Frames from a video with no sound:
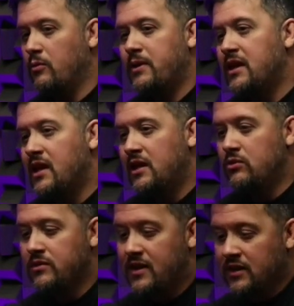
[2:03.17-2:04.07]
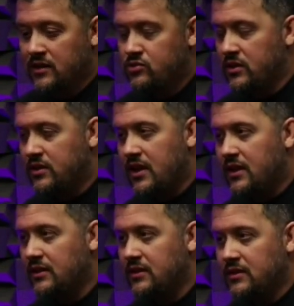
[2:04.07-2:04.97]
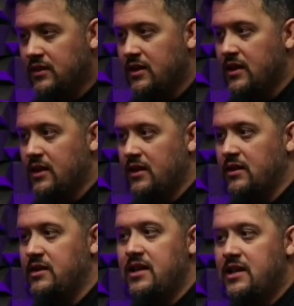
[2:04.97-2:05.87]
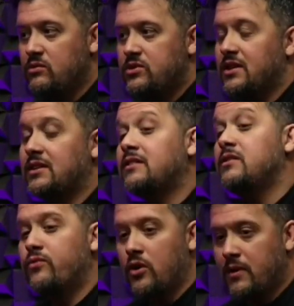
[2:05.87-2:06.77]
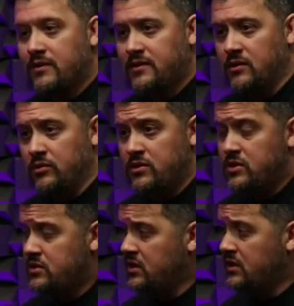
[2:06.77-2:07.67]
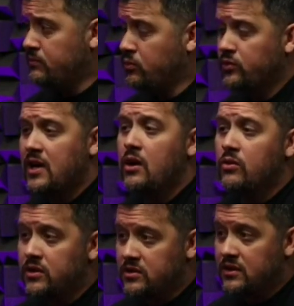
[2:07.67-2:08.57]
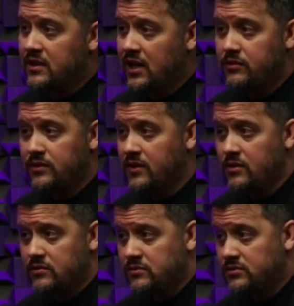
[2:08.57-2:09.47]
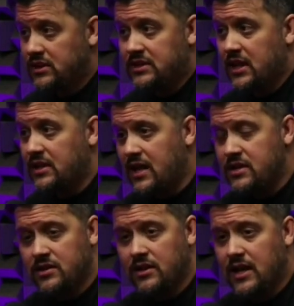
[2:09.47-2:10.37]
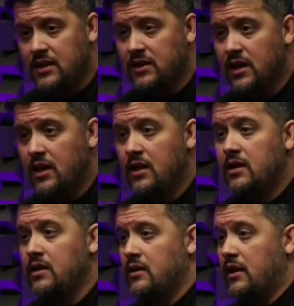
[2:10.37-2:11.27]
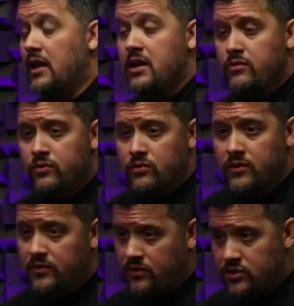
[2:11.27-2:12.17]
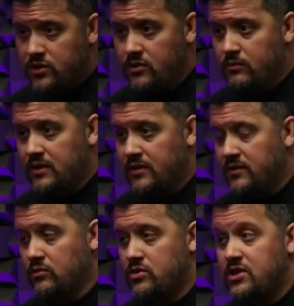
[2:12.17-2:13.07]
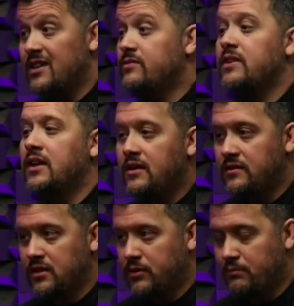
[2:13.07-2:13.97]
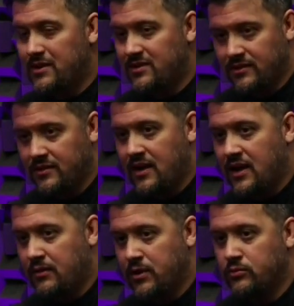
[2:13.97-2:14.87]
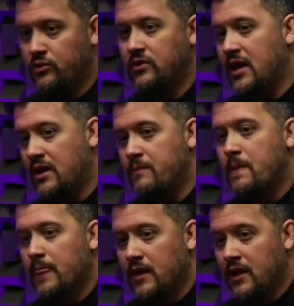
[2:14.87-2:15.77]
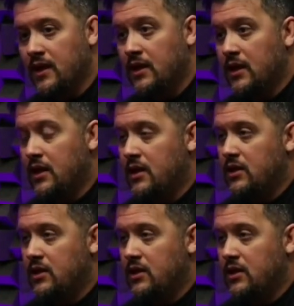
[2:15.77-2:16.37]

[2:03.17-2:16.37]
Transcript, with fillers: Eu peguei ali o início da década de 80, e ele não tinha tanta informação. A gente tinha que buscar onde, né? Não Televisão, tinha internet, não tinha, não tinha internet, nada. Tinha é, nada. Sim. Livros existiam, mas assim, eu não tinha referência para pesquisar. Era bem buscar, mais restrito. Uhum.